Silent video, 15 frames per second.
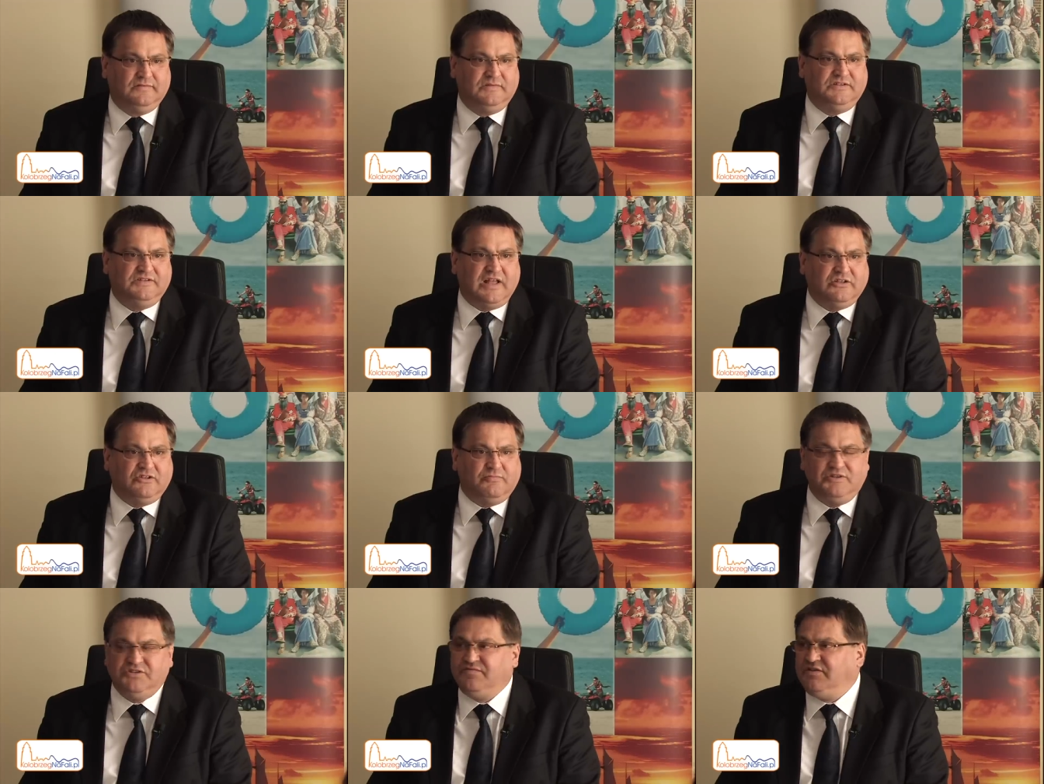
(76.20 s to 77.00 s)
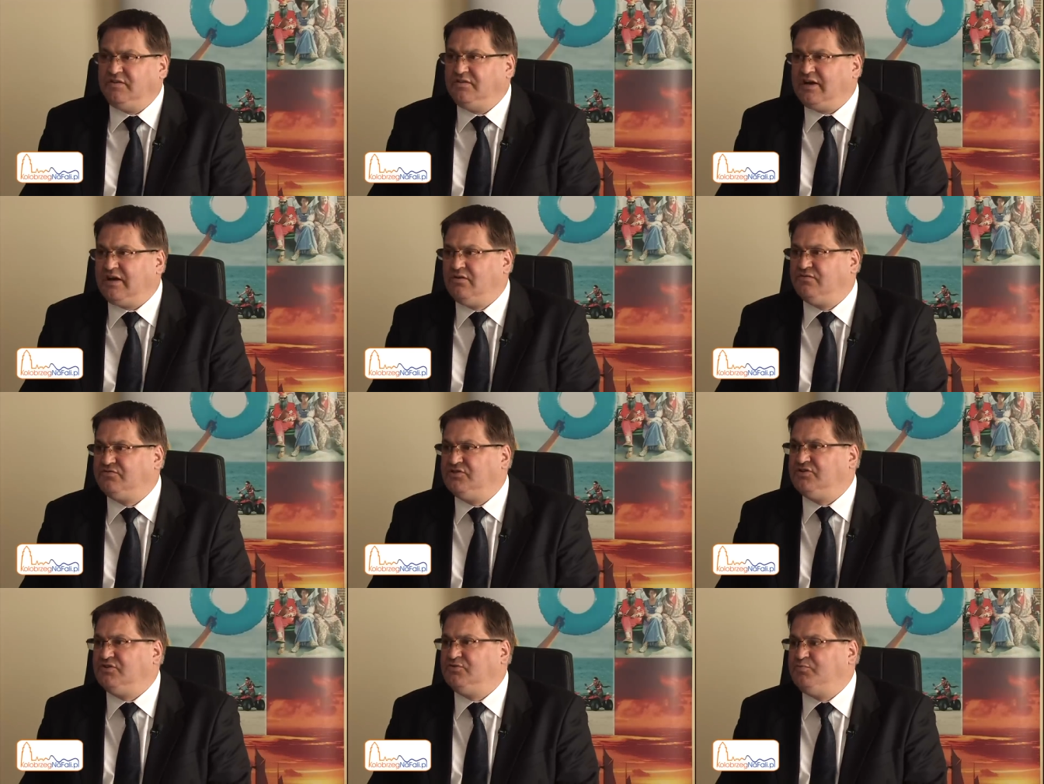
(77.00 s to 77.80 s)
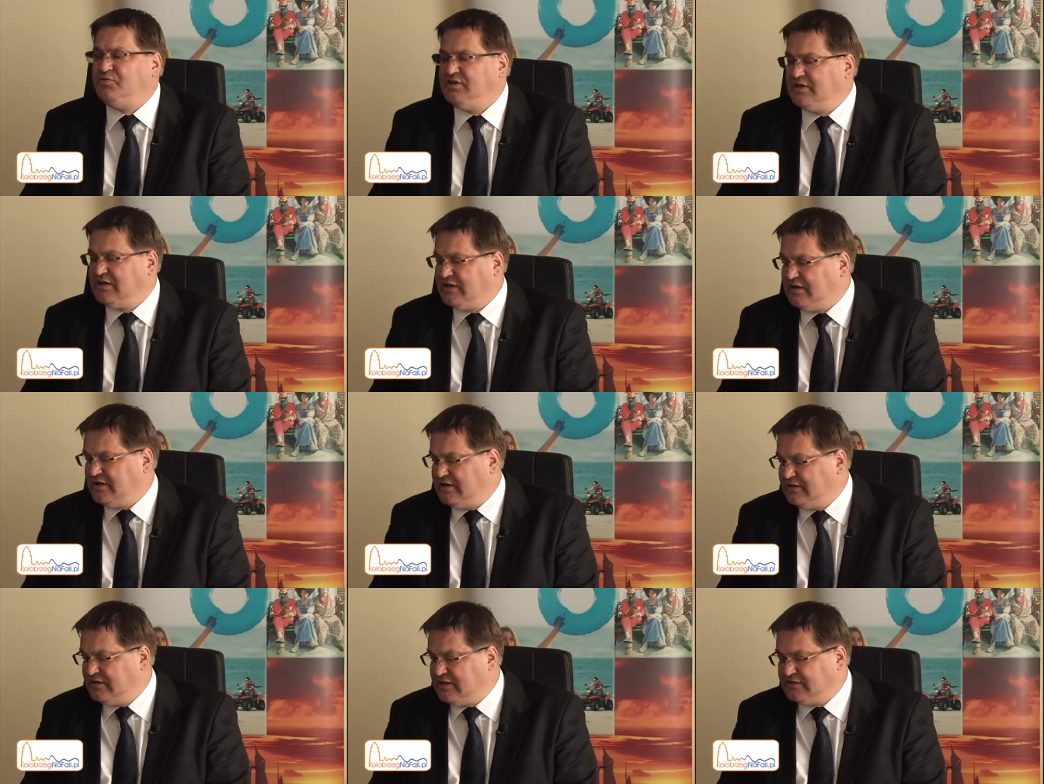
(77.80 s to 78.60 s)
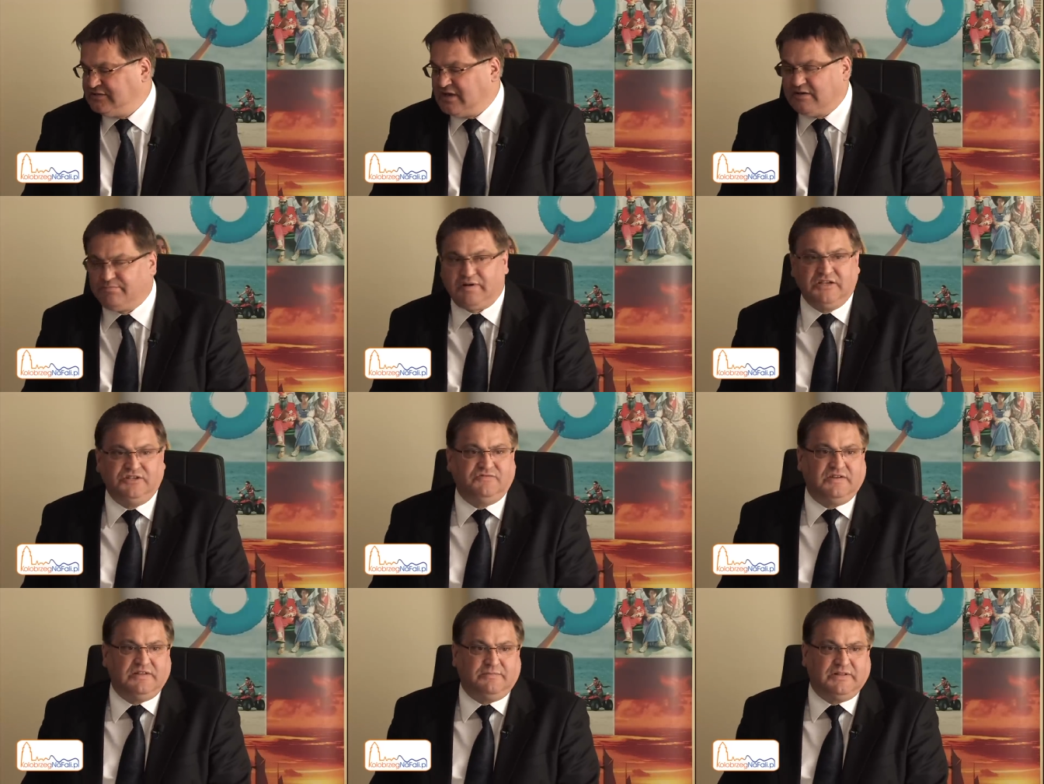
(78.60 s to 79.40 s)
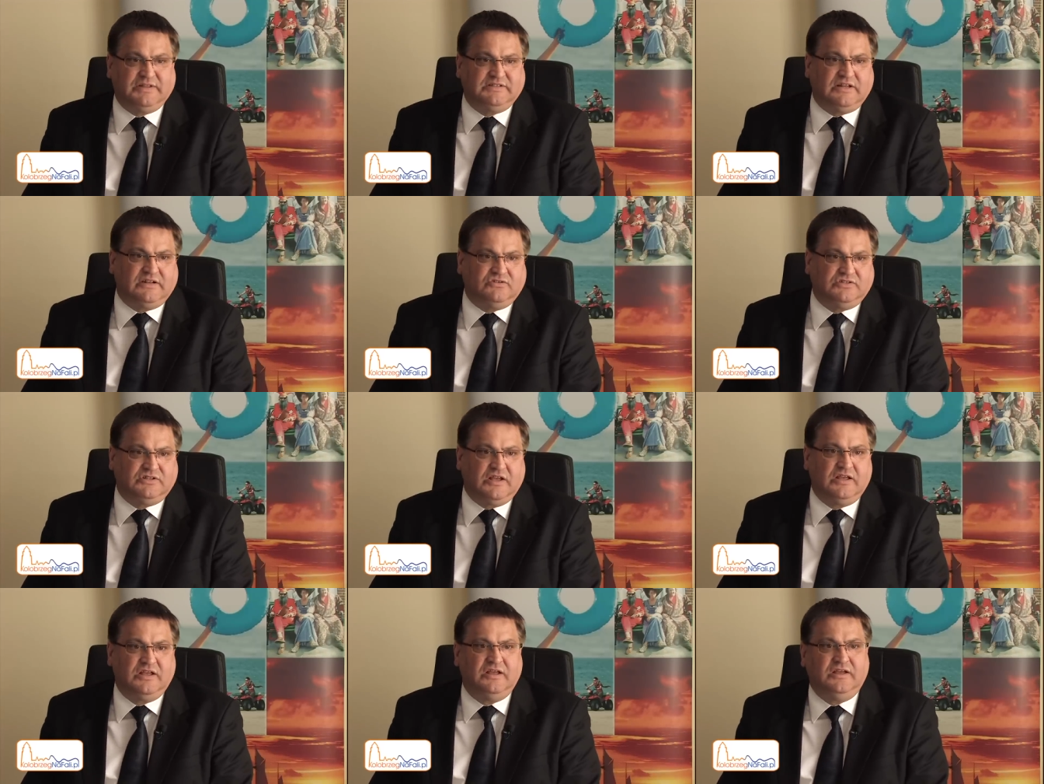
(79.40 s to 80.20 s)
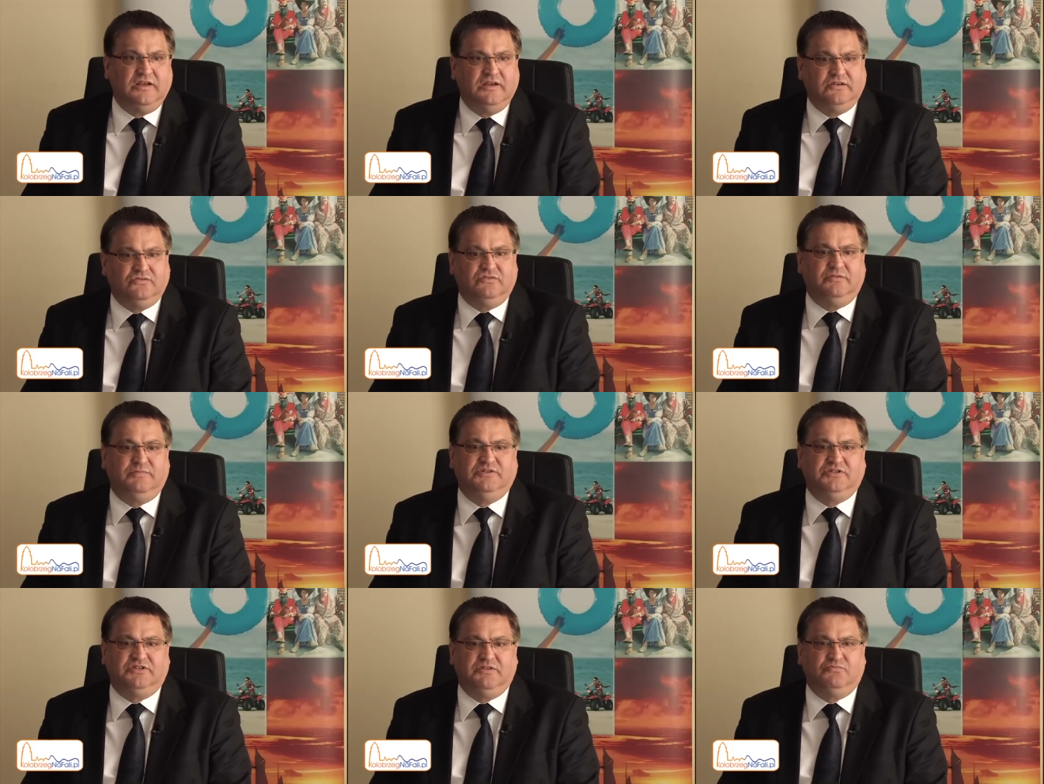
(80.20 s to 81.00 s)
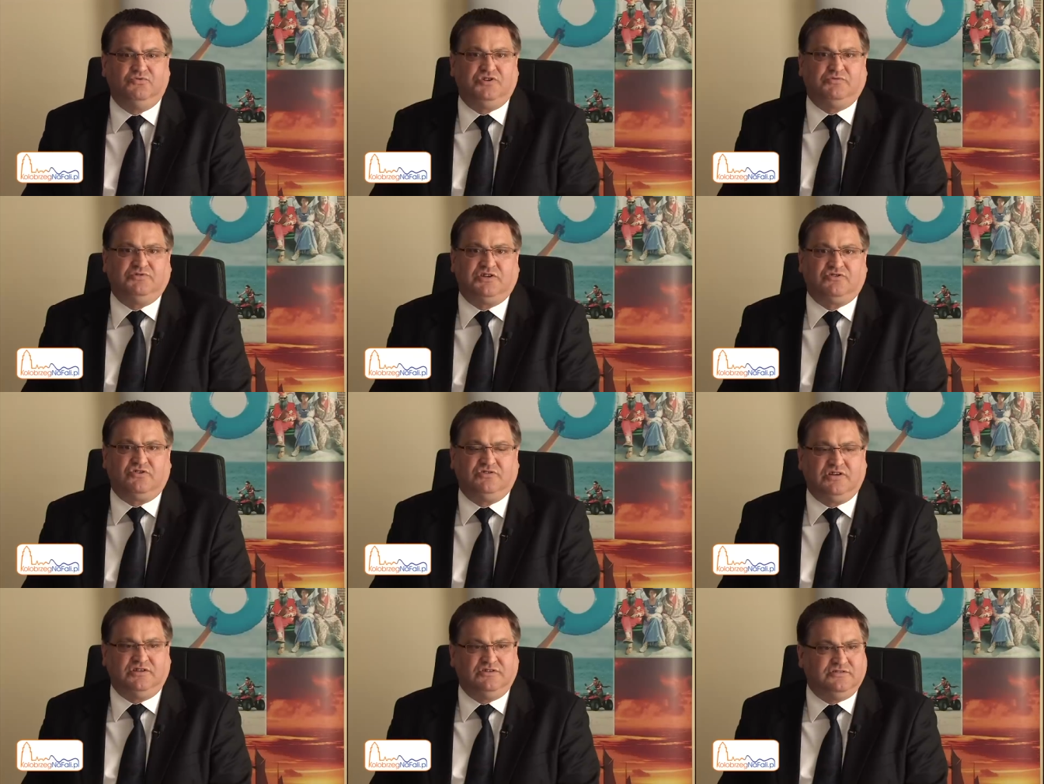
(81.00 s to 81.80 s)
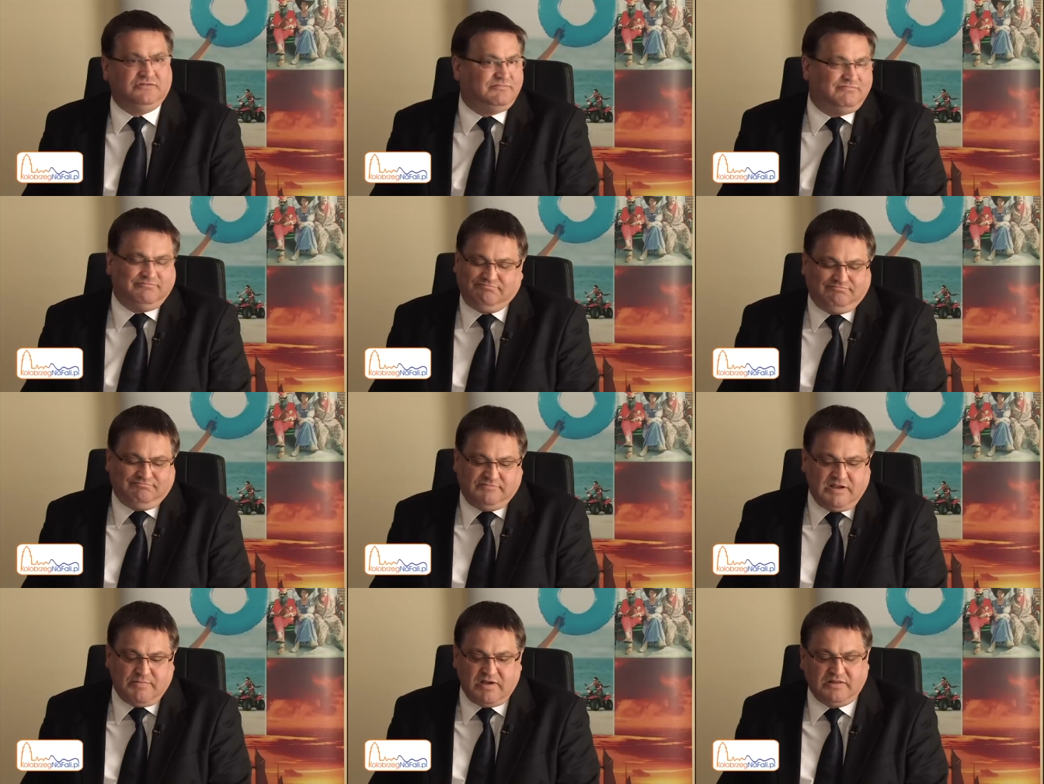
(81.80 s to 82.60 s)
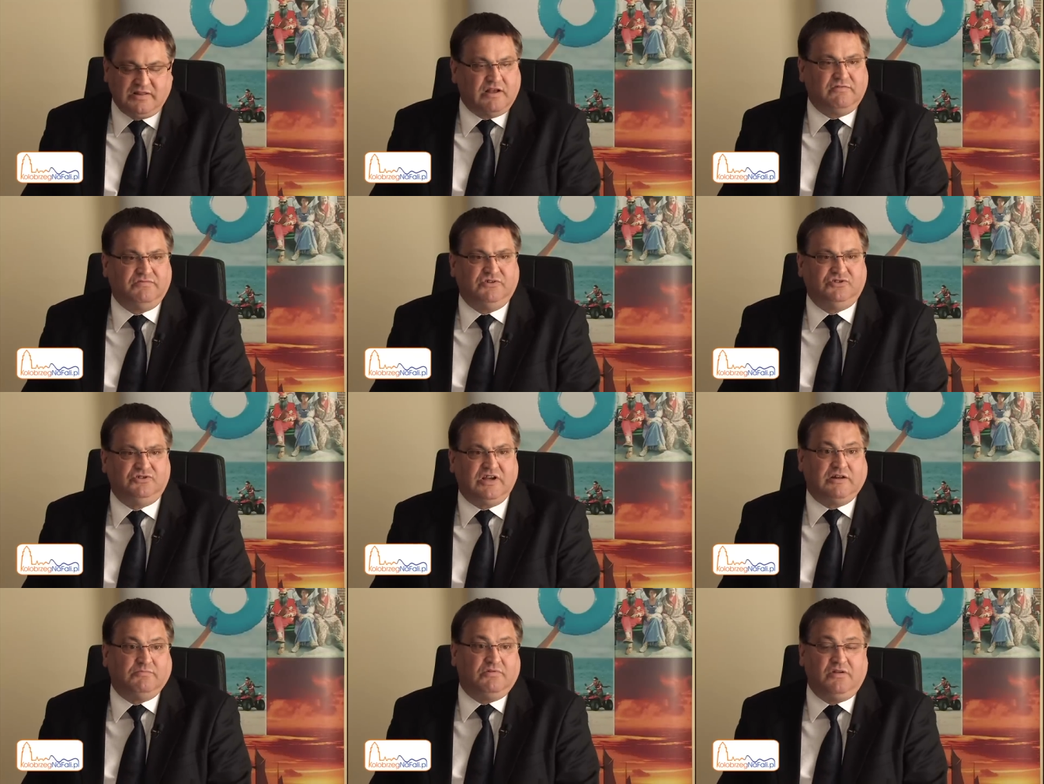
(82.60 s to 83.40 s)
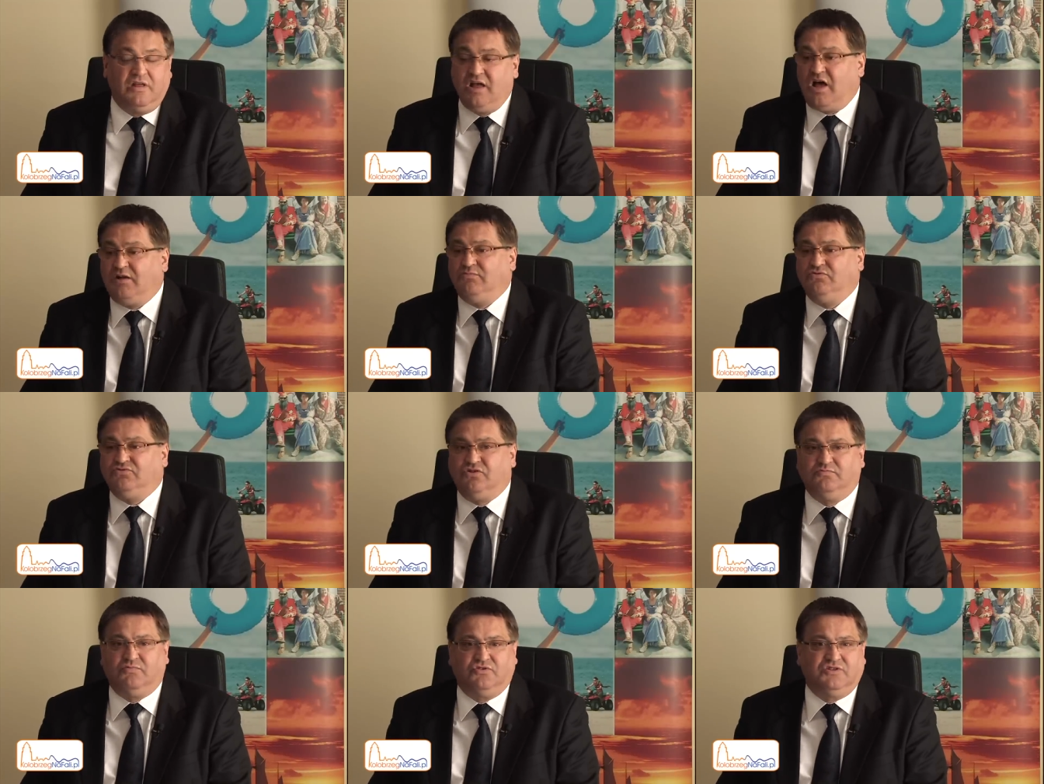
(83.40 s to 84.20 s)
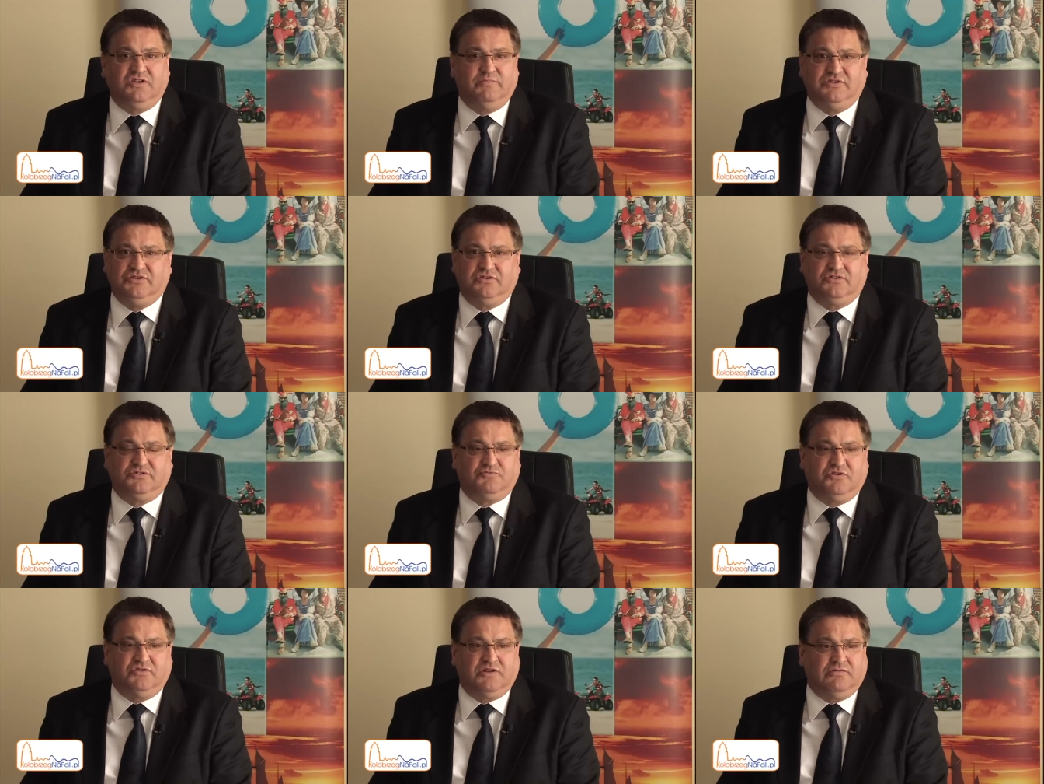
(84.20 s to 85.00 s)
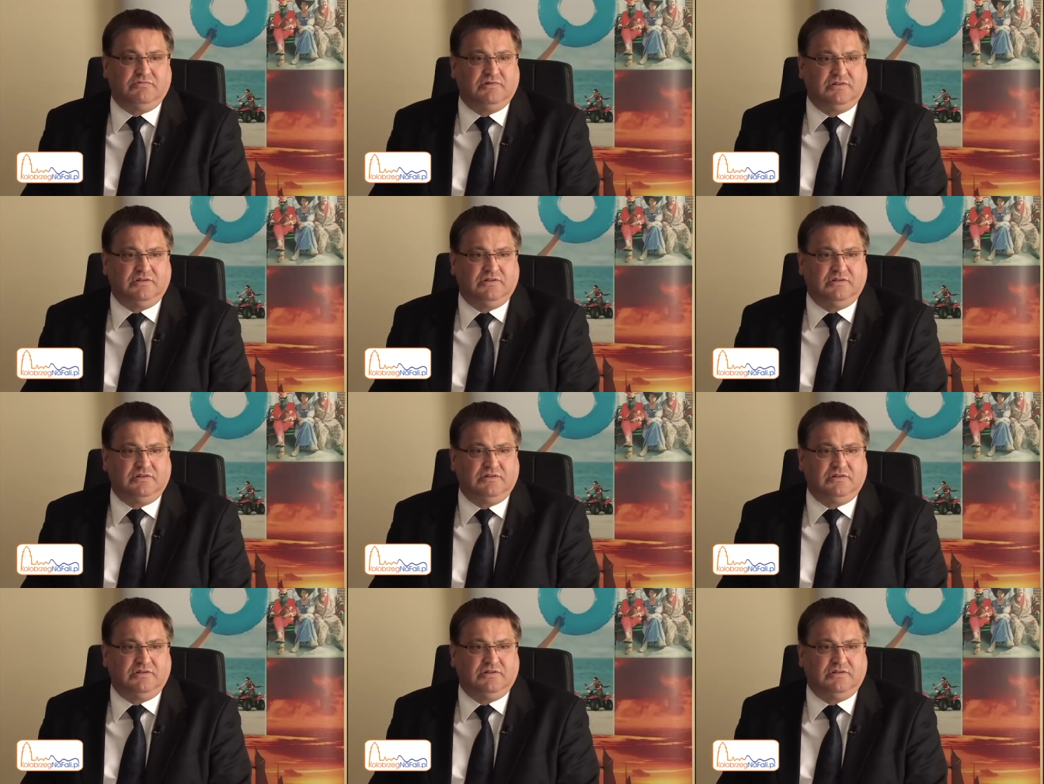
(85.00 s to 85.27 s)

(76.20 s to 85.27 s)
Więc tak to będzie wyglądało. Wszystko spłynie na, na skarb państwa i na pana starostę który będzie tym musiał zarządzać. Nie ma innego wyjścia. Albo, albo Urząd Morski będzie to sprzątał.